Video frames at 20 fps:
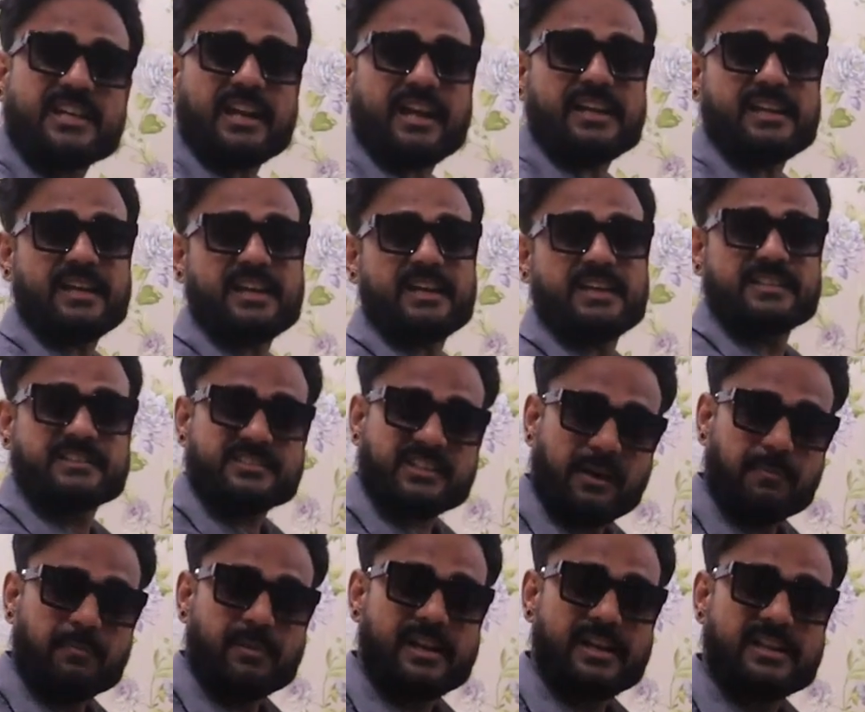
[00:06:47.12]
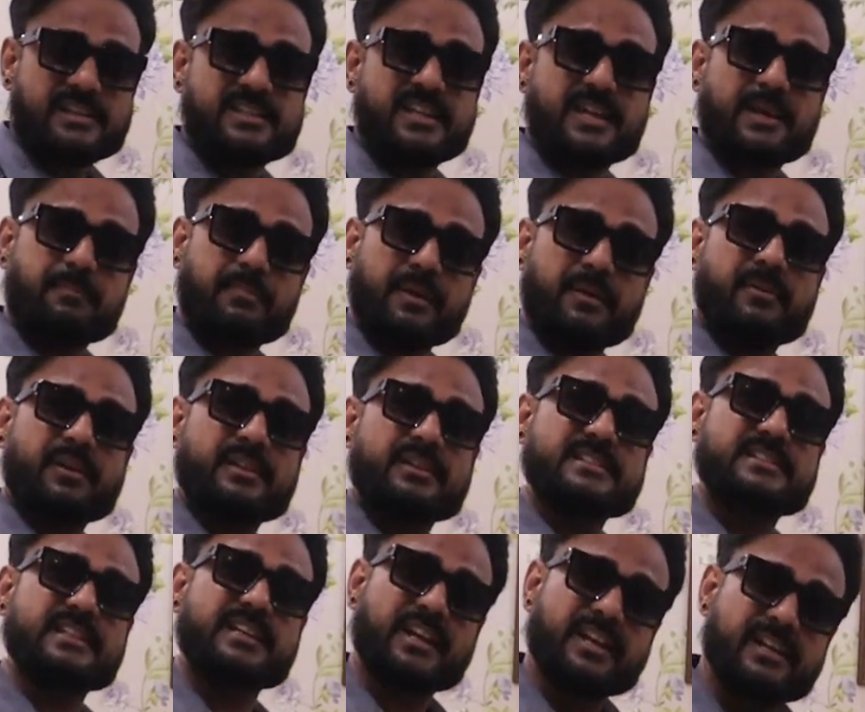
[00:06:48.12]
कराइए चाबी लीजिए पेमेंट
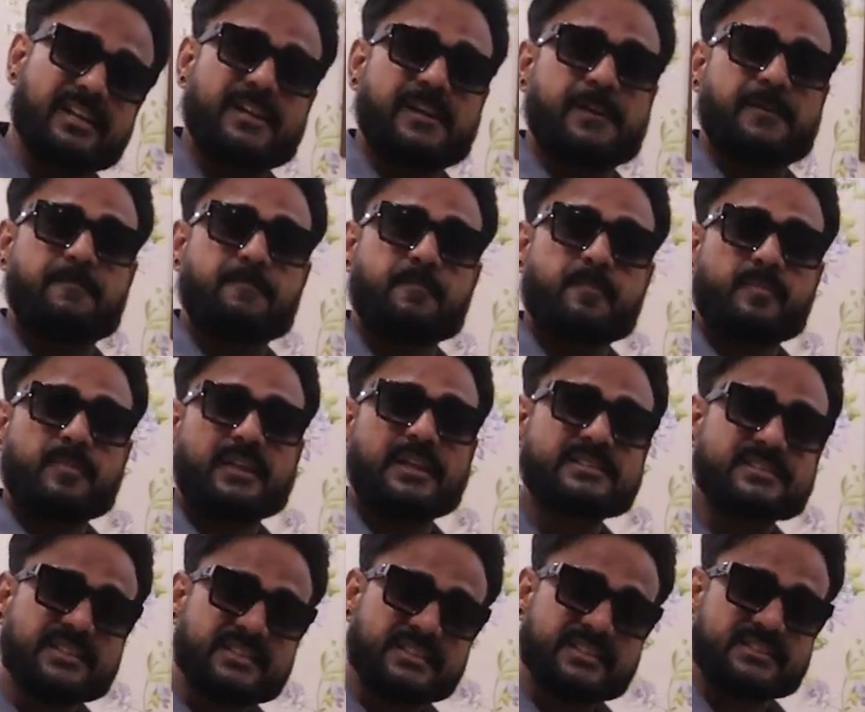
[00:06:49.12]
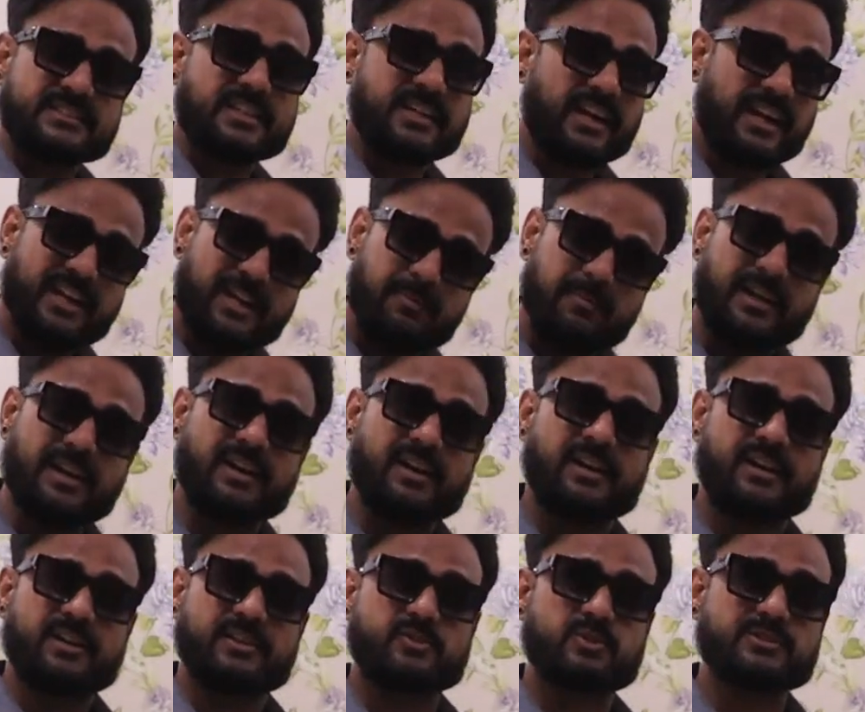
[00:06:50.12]
दीजिए रहिए इससे सस्ता कहीं नहीं मिलेगा
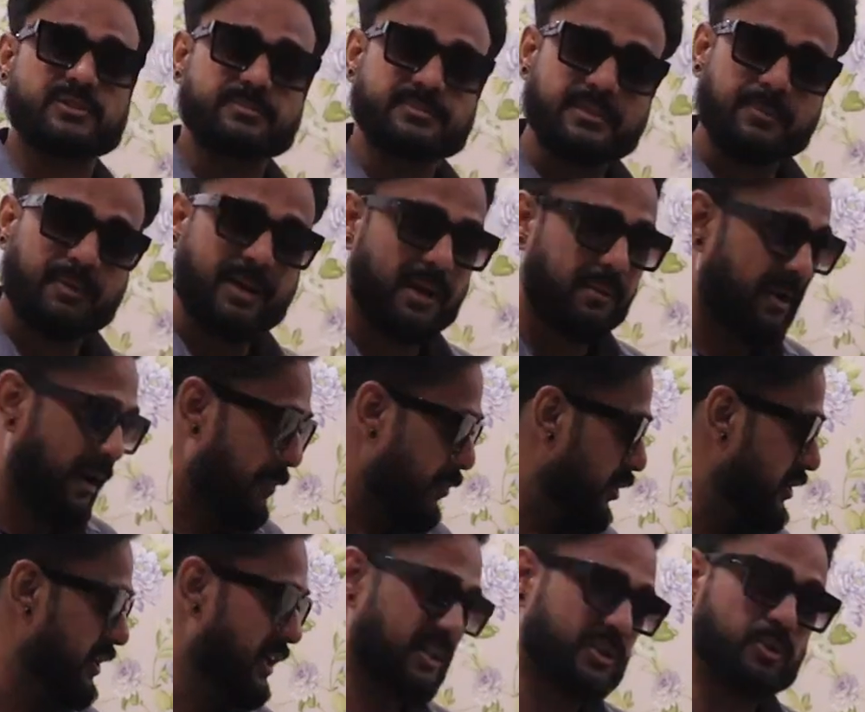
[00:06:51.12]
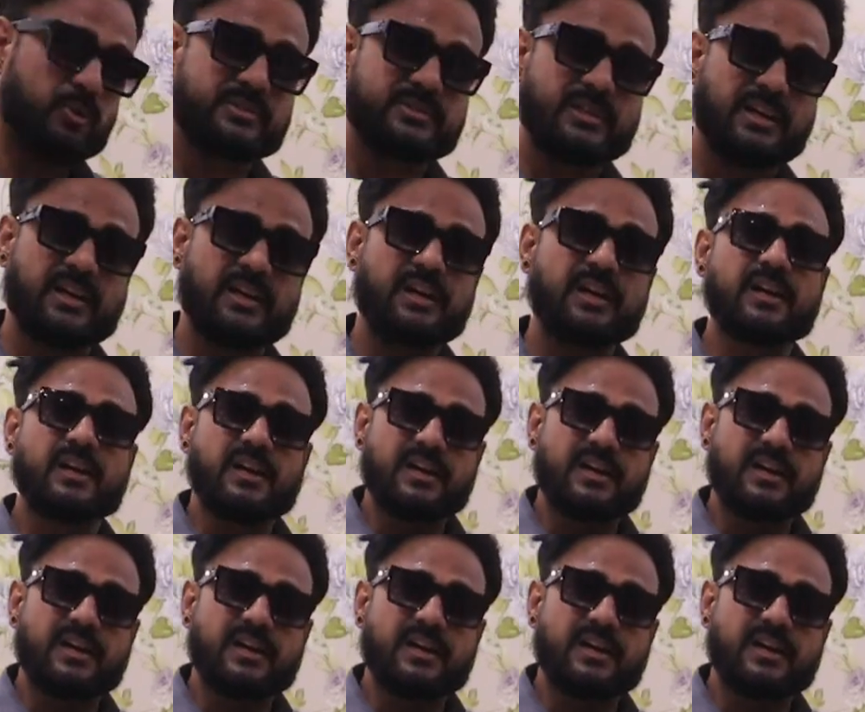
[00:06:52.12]
तो सबसे पहले मैं आपको दिखाता हूँ इसका